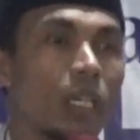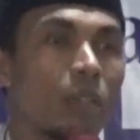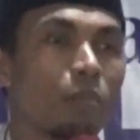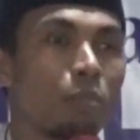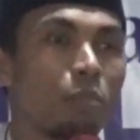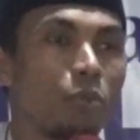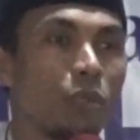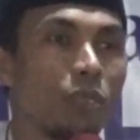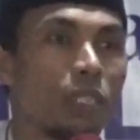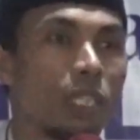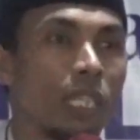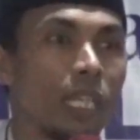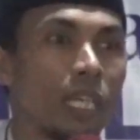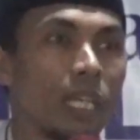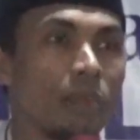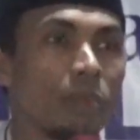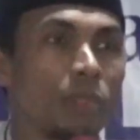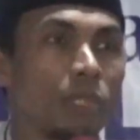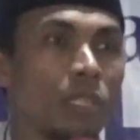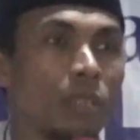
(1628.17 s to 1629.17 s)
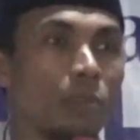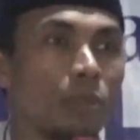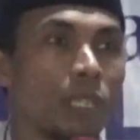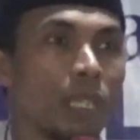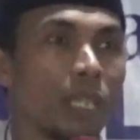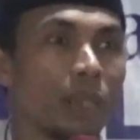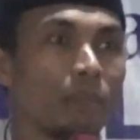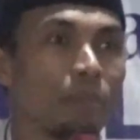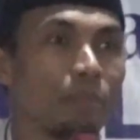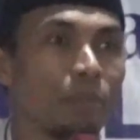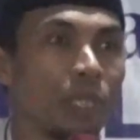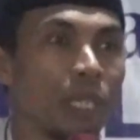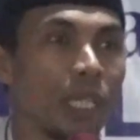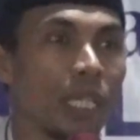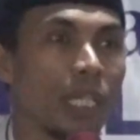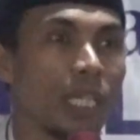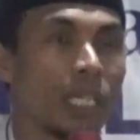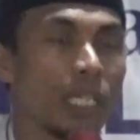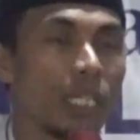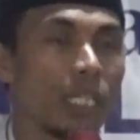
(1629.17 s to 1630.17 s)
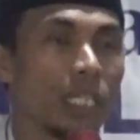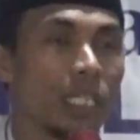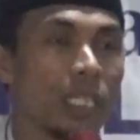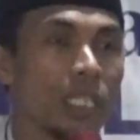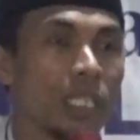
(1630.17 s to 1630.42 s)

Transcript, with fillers: eh burdin hari mendek beda kapi kak